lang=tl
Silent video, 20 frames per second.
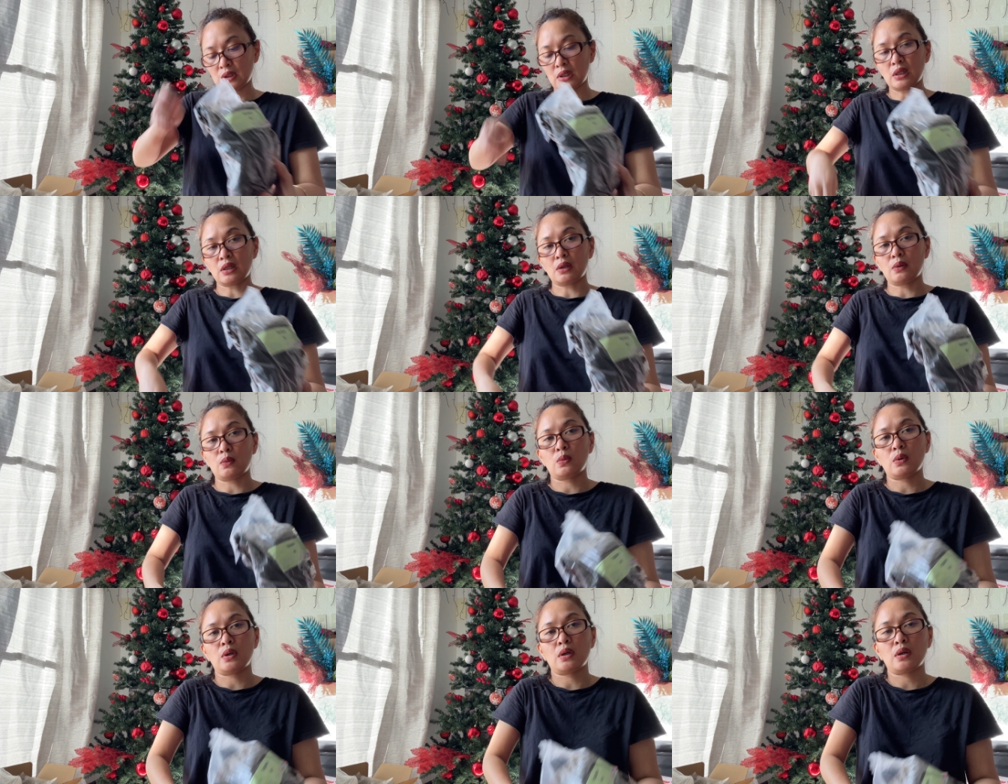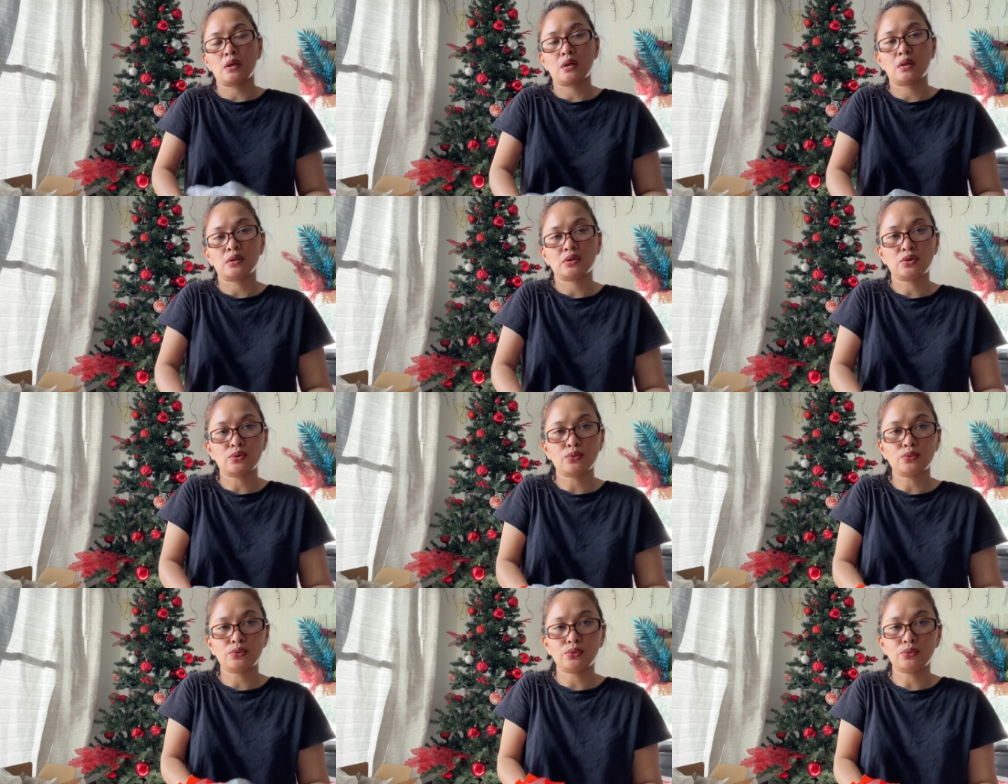Dalawa.
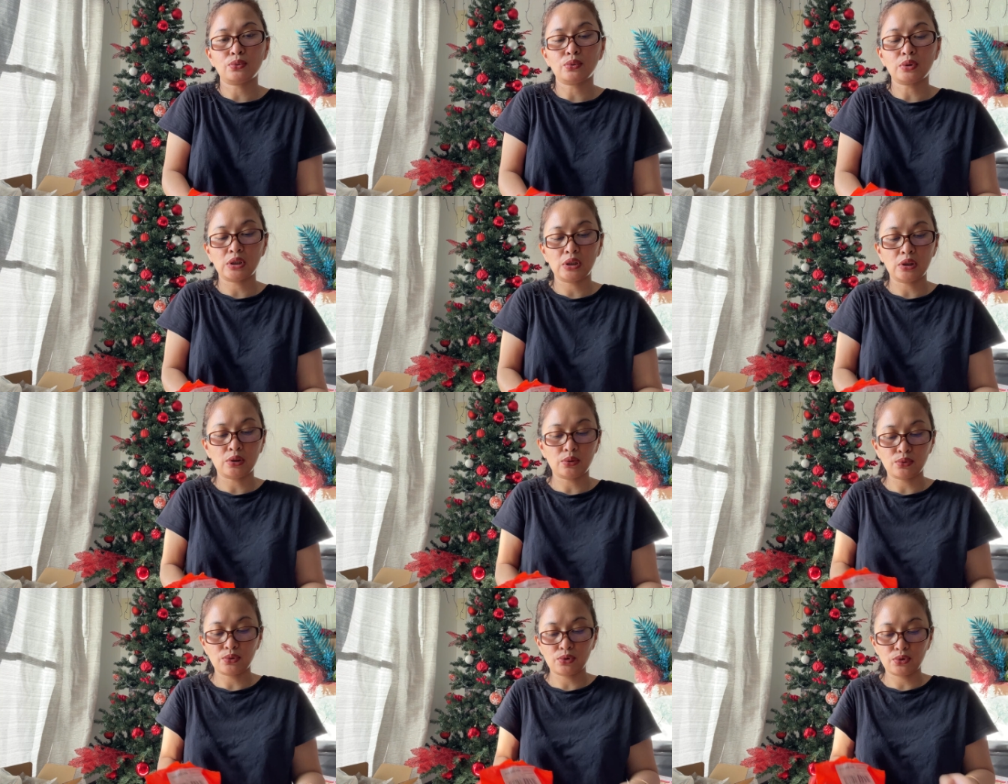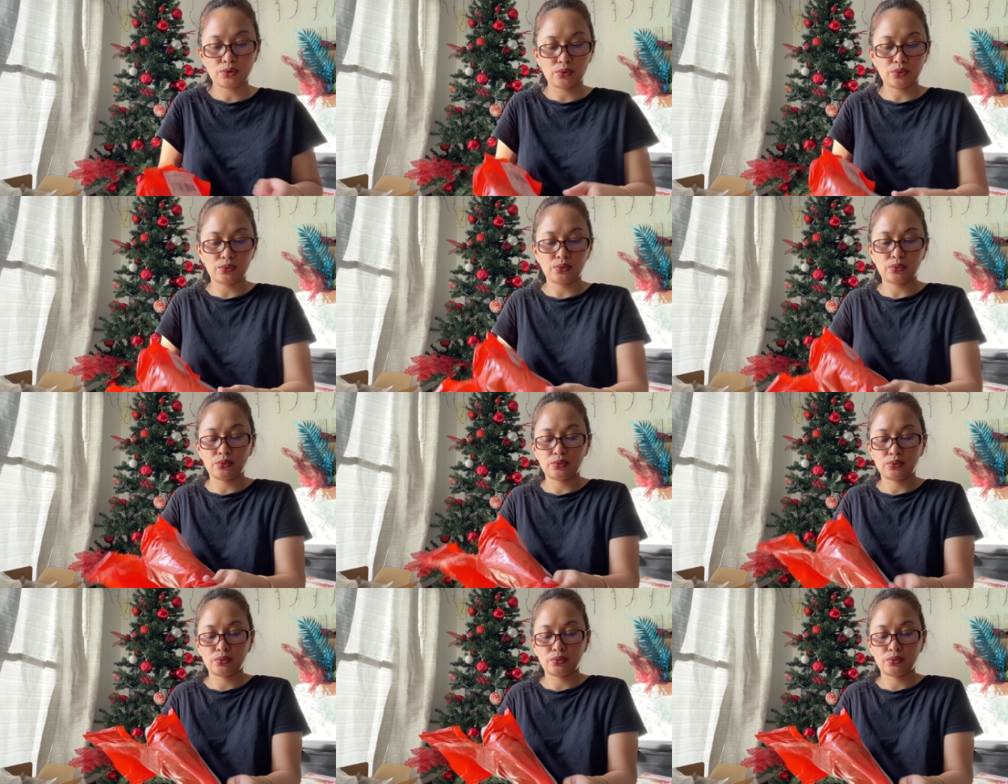So, 2 kilos to.